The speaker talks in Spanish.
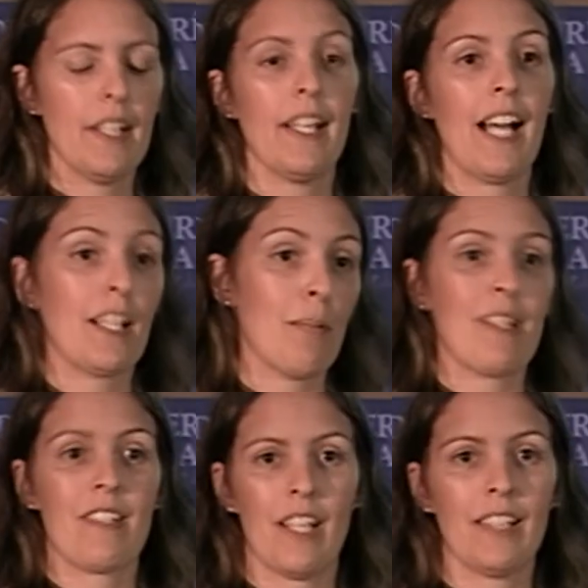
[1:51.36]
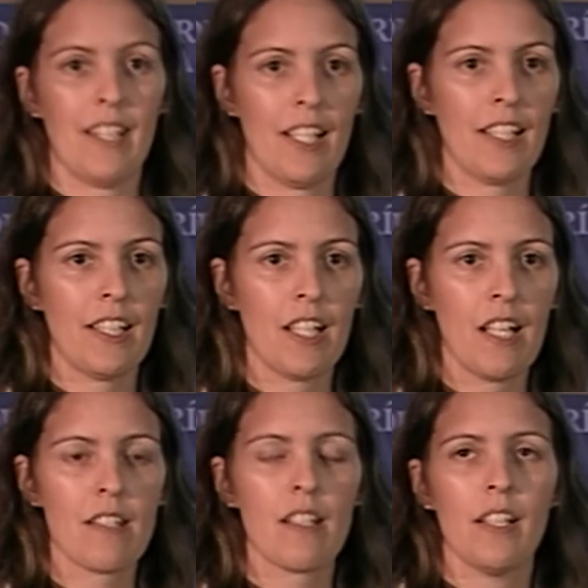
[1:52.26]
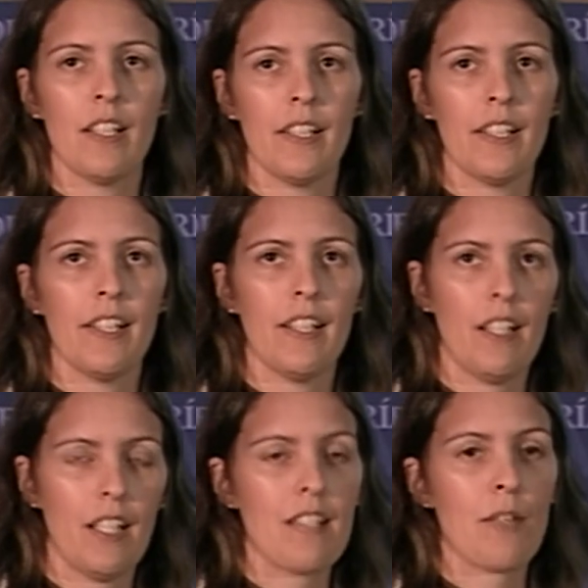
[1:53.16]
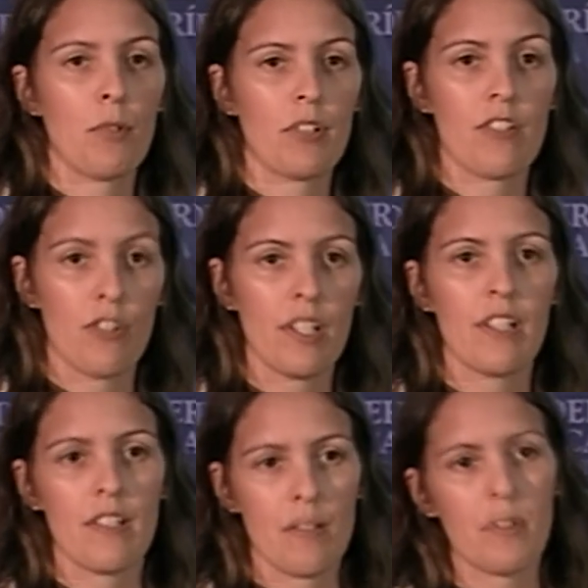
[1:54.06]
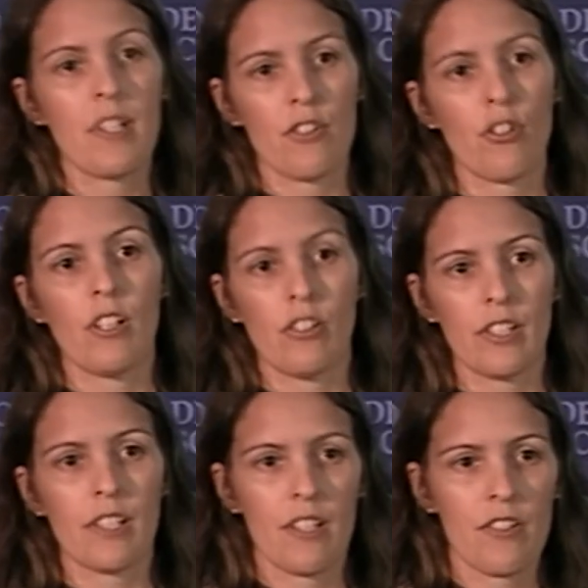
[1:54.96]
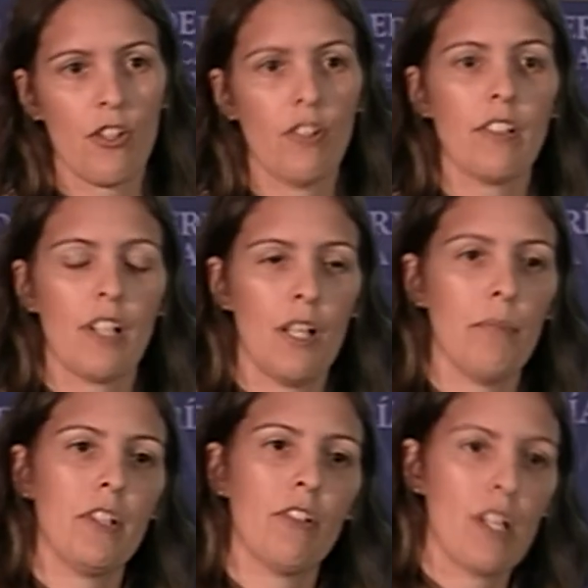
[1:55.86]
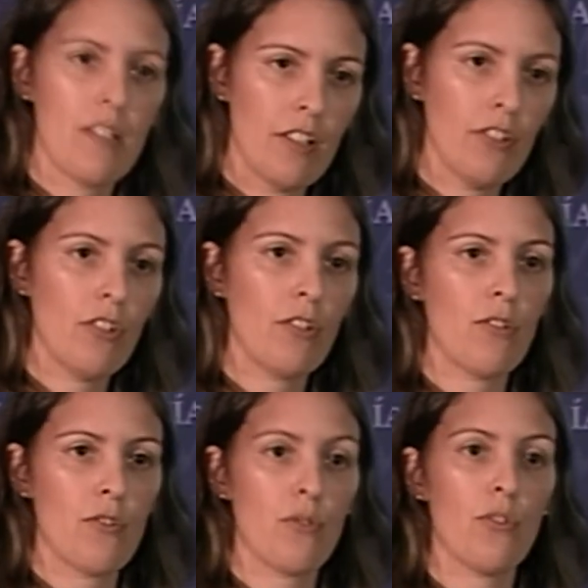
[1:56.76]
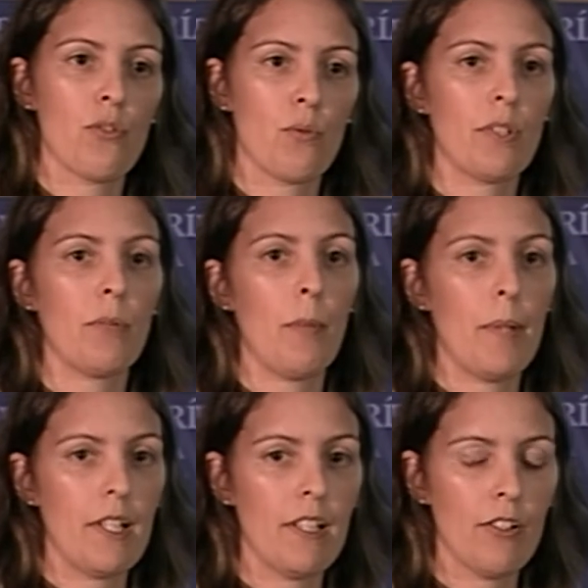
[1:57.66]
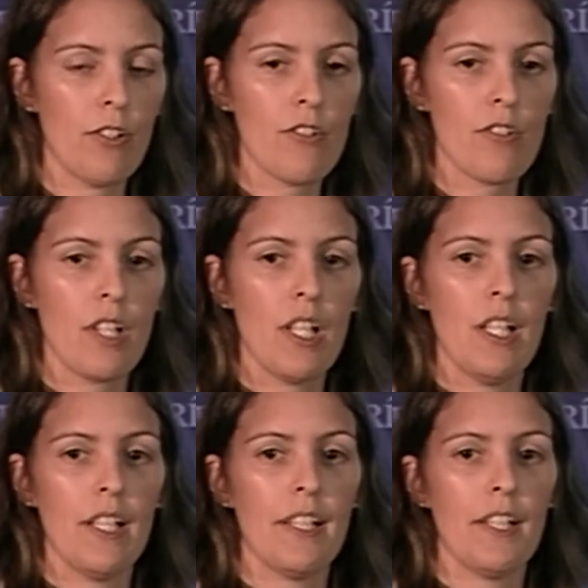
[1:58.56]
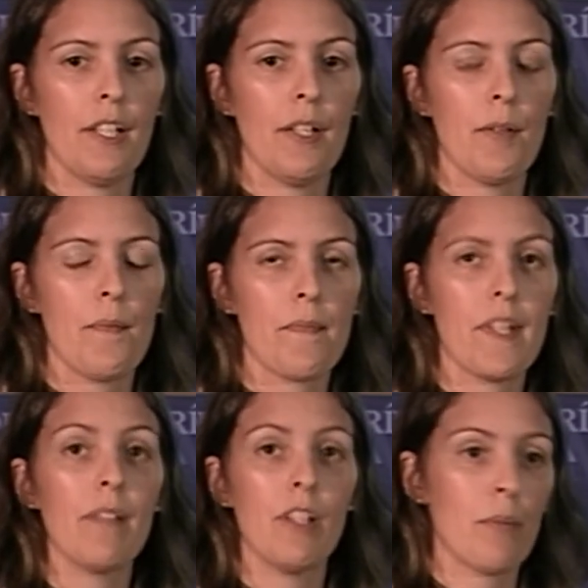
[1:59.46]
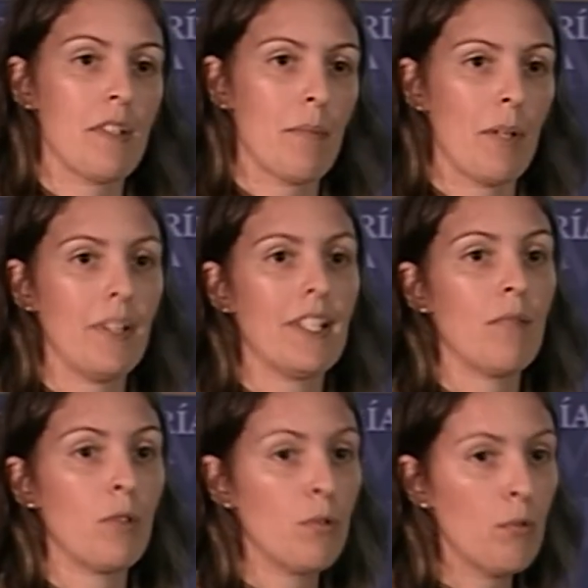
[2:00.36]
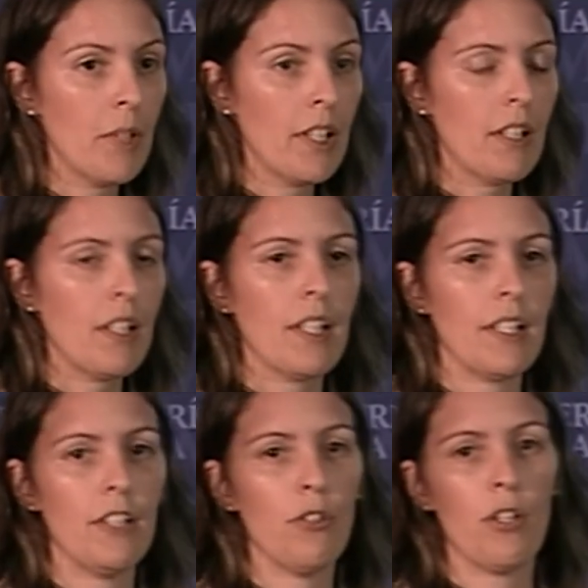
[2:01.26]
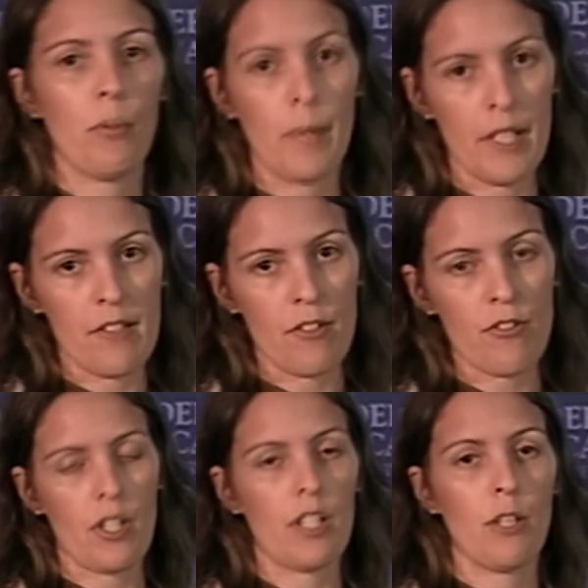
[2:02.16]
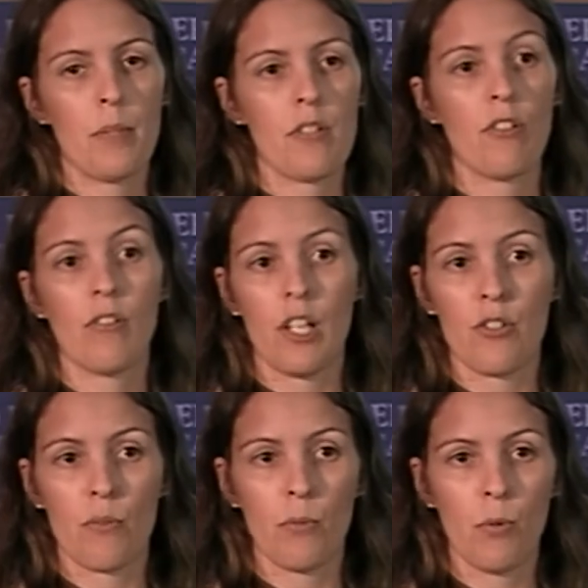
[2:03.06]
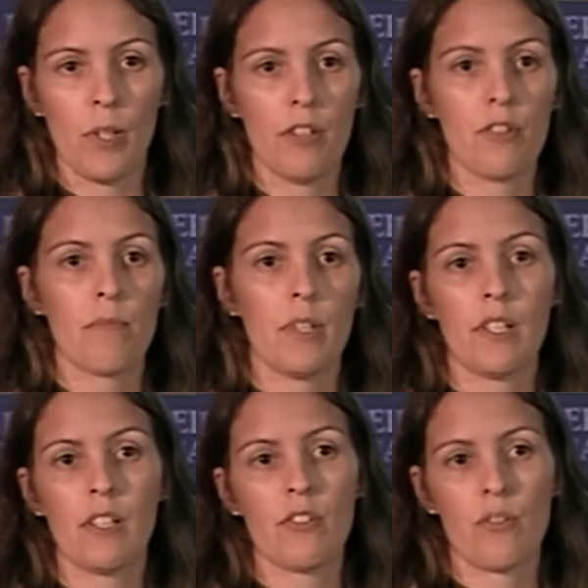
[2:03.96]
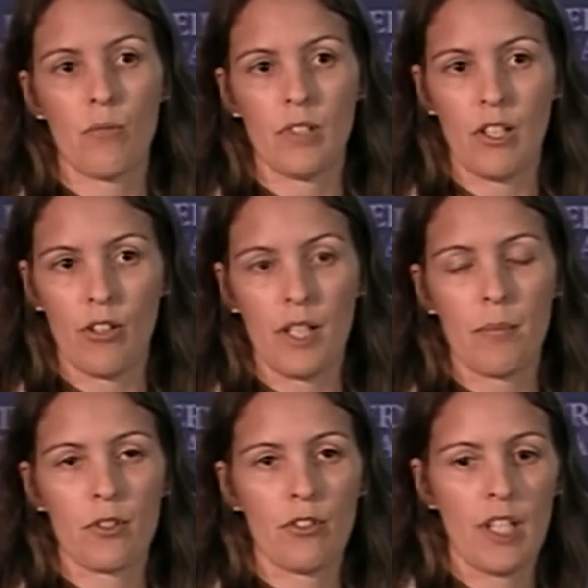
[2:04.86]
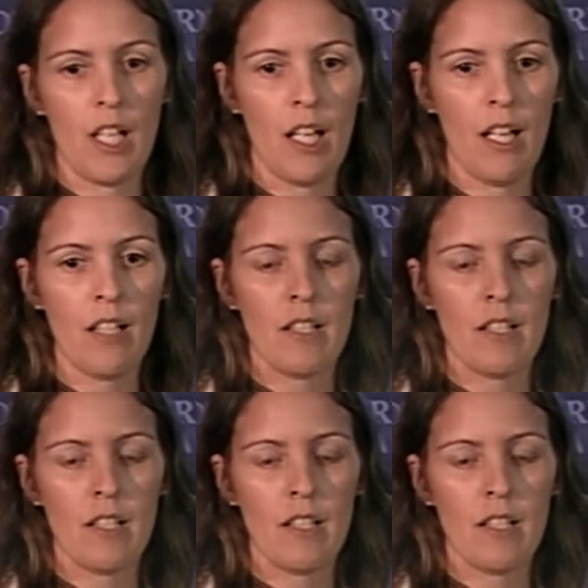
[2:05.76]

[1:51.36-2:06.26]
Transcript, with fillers: hay capacidades técnicas, eh, las exportaciones de semillas de soja en contraestación han venido cayendo en los dos últimos periodos, eh, debido principalmente al volumen y no a los precios, los precios logrados son muy buenos, 1.550 dólares por tonelada,